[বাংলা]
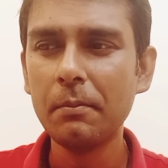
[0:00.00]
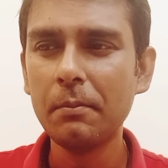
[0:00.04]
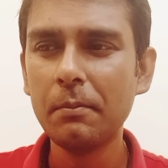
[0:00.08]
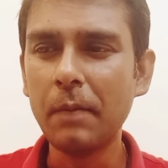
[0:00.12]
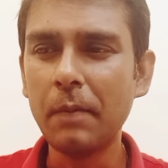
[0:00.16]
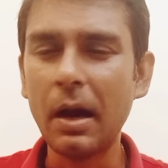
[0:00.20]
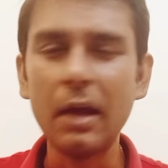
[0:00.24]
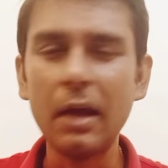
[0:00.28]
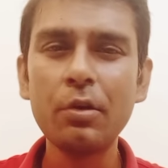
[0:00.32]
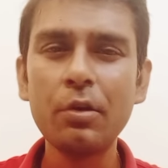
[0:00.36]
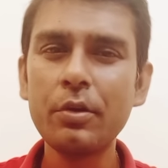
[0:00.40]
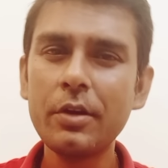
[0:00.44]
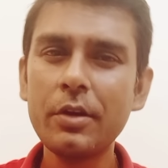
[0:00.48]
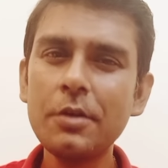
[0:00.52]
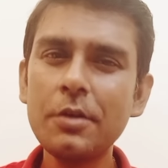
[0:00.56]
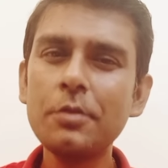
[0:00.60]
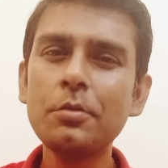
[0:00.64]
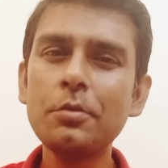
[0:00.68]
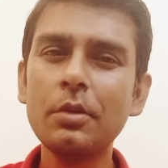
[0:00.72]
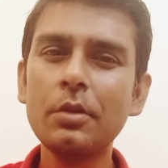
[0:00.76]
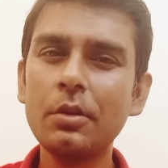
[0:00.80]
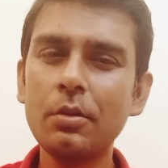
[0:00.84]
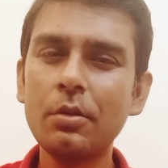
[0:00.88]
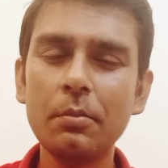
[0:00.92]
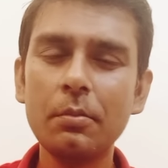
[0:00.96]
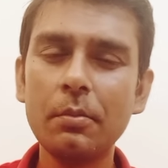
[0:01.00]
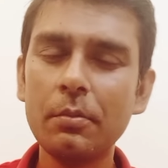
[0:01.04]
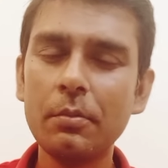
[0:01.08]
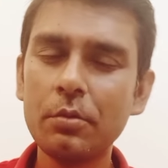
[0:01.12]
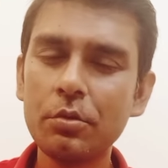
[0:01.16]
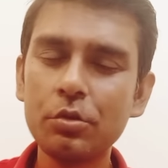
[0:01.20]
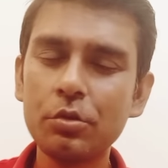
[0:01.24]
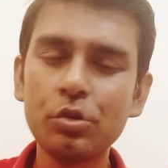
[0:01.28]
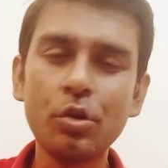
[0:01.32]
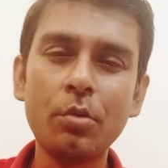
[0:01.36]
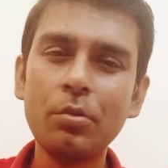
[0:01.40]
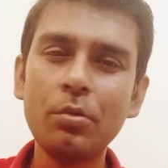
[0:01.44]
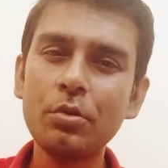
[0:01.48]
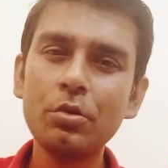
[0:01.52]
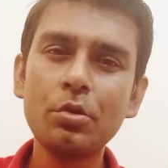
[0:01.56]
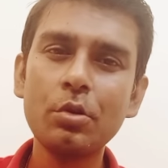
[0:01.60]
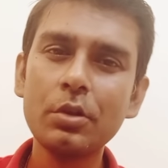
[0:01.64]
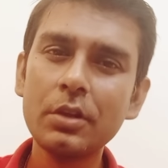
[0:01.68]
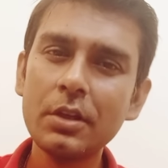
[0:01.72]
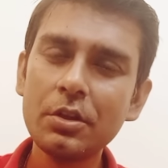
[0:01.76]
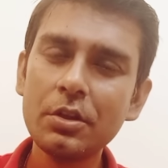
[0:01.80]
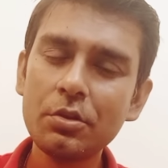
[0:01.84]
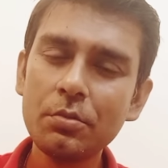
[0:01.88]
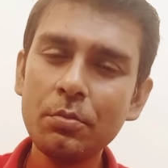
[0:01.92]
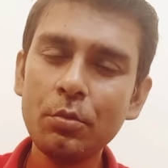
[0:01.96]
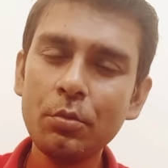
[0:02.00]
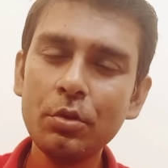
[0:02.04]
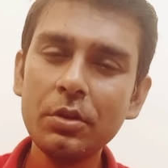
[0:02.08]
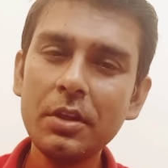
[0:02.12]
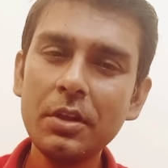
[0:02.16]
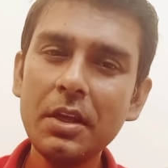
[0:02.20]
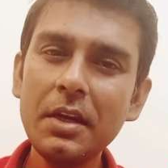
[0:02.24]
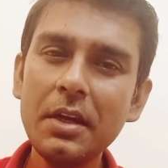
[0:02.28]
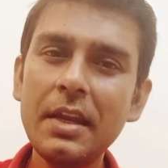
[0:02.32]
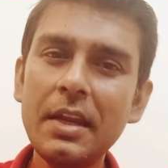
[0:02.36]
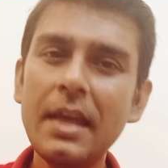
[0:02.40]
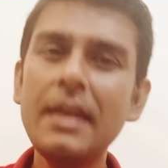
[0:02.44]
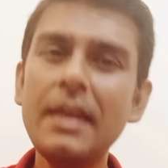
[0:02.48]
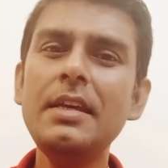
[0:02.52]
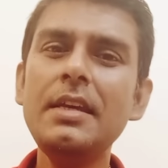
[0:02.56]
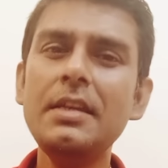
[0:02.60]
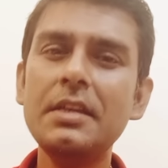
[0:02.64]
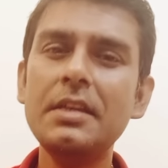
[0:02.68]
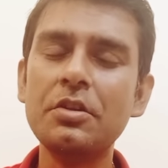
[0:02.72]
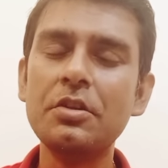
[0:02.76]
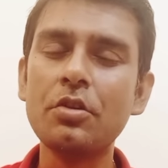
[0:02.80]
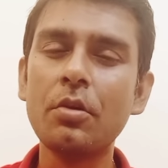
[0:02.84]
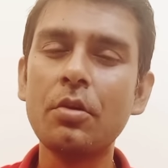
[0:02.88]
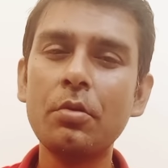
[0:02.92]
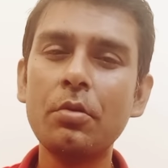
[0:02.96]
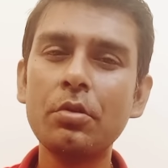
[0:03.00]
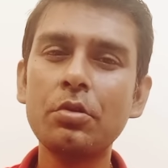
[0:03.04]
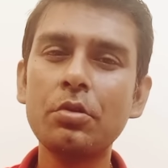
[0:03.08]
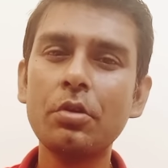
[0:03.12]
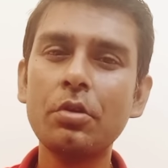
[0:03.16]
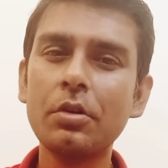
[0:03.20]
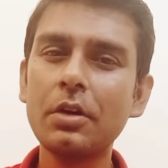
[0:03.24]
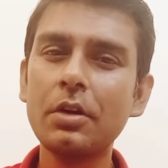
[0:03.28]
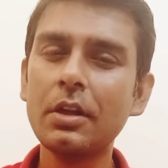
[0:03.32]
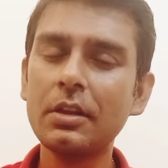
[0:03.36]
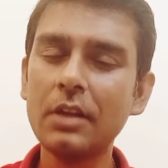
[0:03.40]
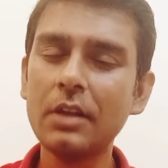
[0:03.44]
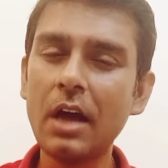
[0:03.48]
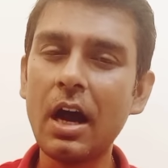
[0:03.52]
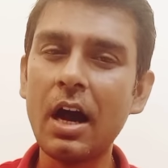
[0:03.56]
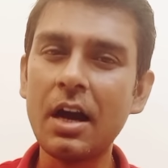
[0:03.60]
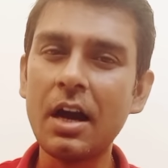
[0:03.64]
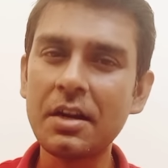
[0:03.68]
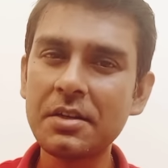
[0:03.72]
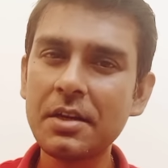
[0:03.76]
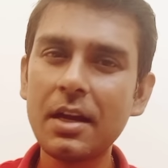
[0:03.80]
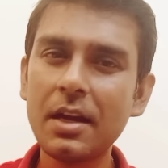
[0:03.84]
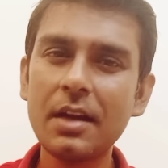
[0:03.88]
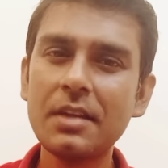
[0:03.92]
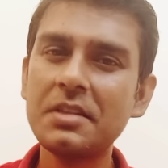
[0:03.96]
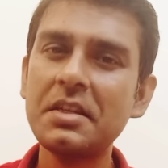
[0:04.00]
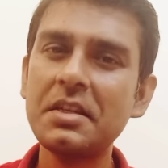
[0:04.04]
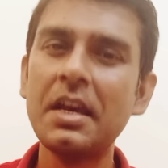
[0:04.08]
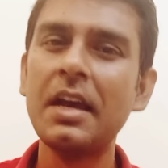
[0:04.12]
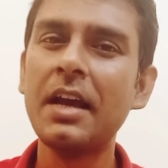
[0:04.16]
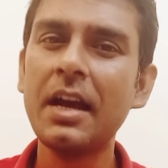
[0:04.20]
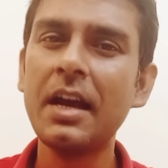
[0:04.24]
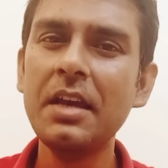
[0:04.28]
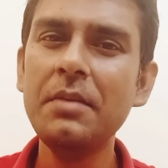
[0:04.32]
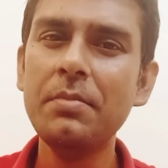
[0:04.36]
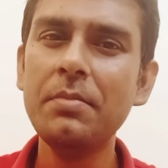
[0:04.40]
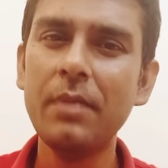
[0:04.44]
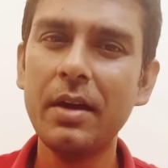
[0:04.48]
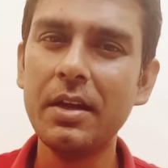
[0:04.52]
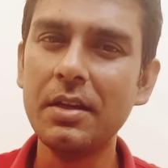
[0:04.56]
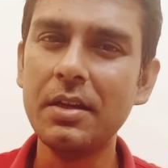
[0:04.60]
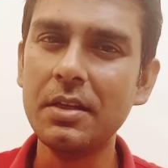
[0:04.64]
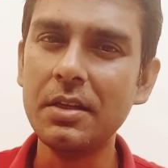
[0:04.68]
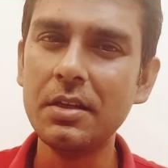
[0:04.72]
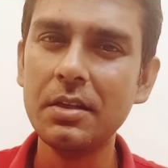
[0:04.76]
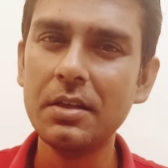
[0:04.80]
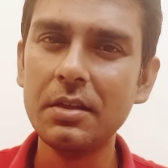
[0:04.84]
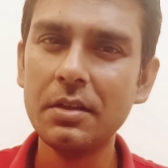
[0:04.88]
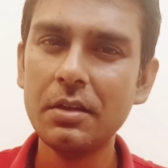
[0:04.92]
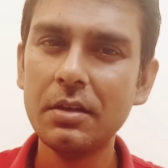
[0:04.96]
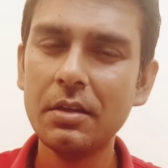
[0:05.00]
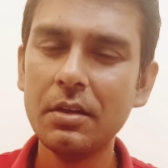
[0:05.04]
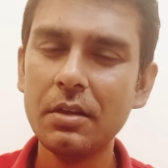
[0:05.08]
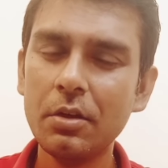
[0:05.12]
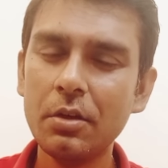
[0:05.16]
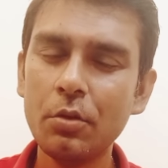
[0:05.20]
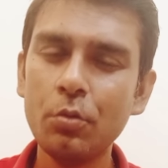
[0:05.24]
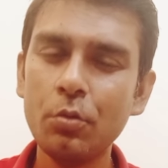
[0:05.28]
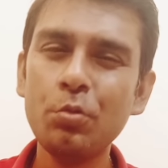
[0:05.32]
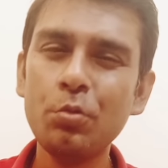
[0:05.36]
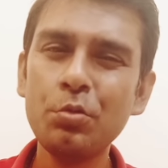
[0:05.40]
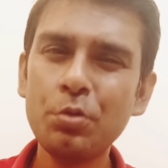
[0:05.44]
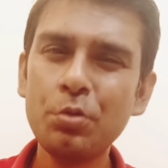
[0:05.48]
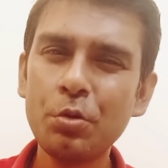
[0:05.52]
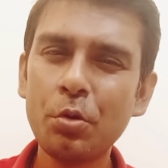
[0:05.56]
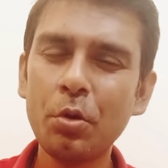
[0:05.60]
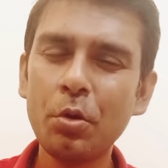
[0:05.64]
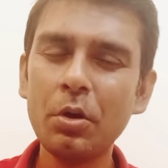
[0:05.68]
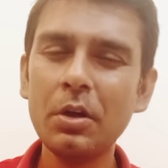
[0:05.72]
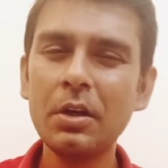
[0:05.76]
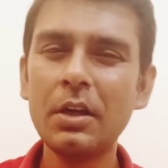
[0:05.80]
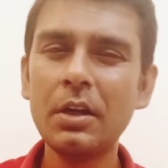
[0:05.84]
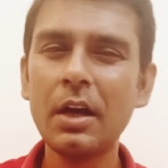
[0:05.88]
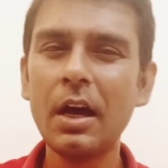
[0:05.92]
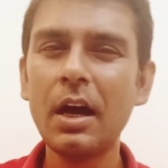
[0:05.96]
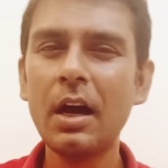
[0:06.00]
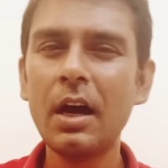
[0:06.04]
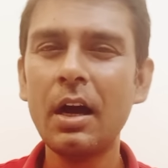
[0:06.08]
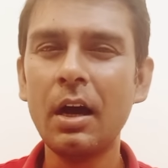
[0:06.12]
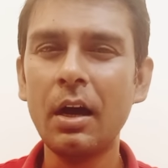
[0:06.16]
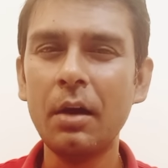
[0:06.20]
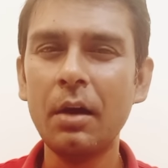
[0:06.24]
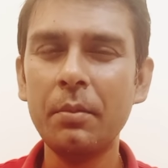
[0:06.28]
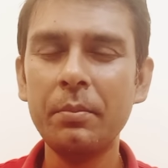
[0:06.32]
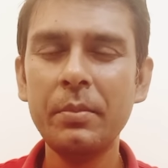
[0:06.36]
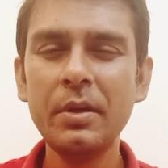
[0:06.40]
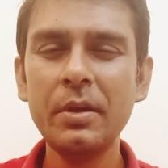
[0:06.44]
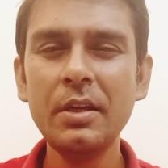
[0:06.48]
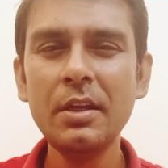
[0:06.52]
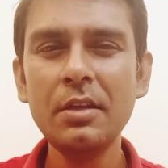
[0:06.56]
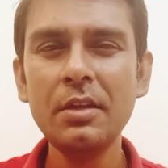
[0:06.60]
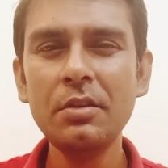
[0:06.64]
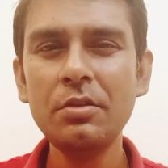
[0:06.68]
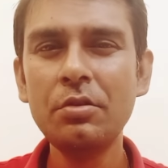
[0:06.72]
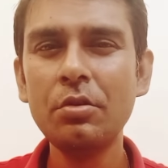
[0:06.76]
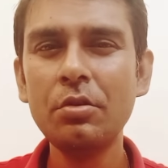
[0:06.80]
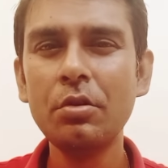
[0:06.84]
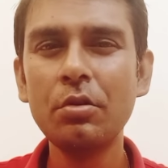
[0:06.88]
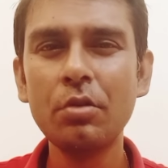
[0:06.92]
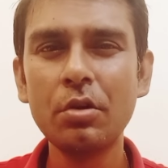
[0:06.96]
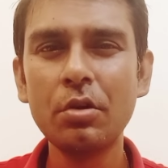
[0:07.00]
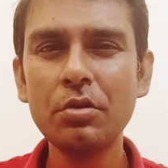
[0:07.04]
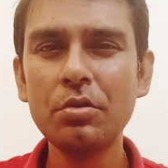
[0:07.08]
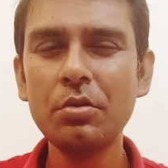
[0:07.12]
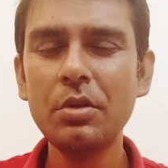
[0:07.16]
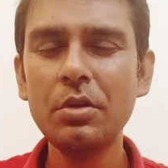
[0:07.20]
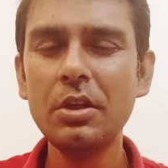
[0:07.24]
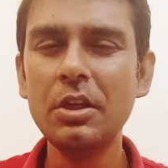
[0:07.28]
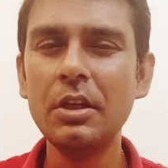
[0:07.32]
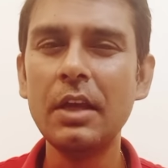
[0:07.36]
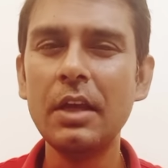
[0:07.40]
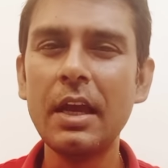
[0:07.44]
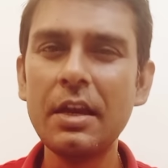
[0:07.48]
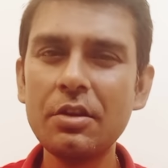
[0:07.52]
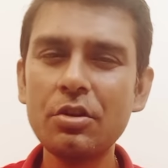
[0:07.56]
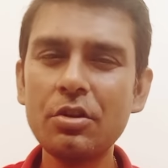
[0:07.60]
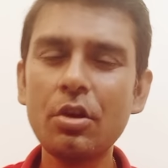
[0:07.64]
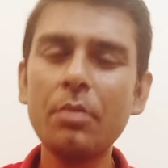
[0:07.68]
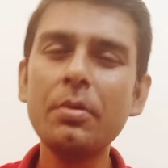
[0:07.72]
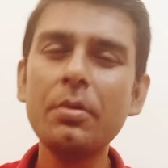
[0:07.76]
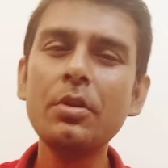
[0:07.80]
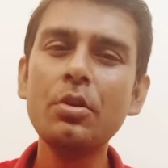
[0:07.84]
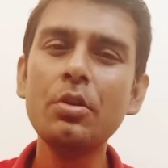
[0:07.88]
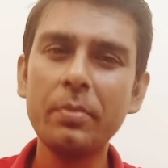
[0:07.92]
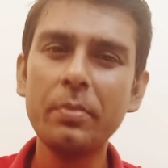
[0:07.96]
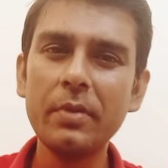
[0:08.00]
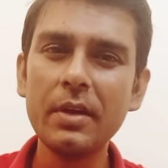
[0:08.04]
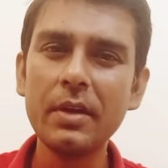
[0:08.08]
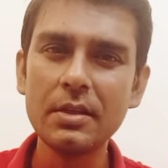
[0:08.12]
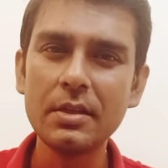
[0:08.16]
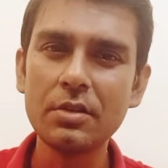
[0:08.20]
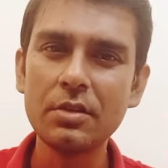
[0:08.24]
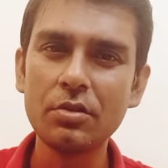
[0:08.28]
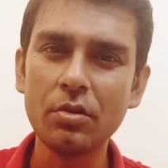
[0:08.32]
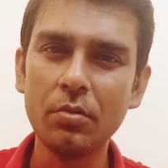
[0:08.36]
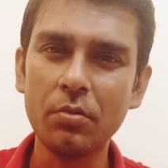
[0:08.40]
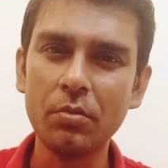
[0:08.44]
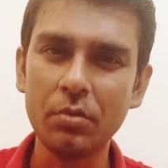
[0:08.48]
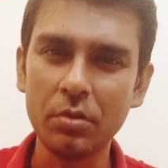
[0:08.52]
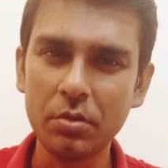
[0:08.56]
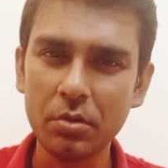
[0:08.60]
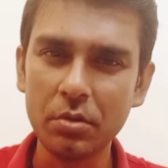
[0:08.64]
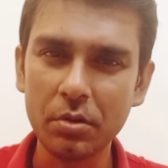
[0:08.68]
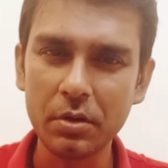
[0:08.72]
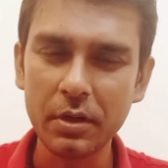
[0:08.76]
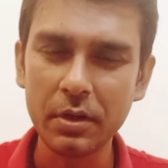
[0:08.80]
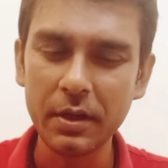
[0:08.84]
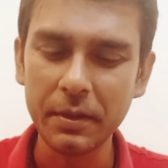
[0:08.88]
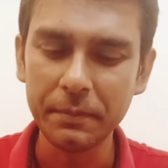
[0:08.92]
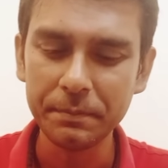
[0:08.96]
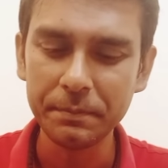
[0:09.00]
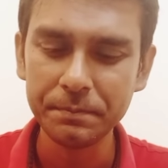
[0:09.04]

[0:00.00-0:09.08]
ভালো কিছু তো সমর্থকদের মধ্যে নেই সমর্থকরা তো হাসার জায়গাই পায়নি উৎকণ্ঠা বিনিদ্র রজনী এইসবই তো পেয়েছে সমর্থকরা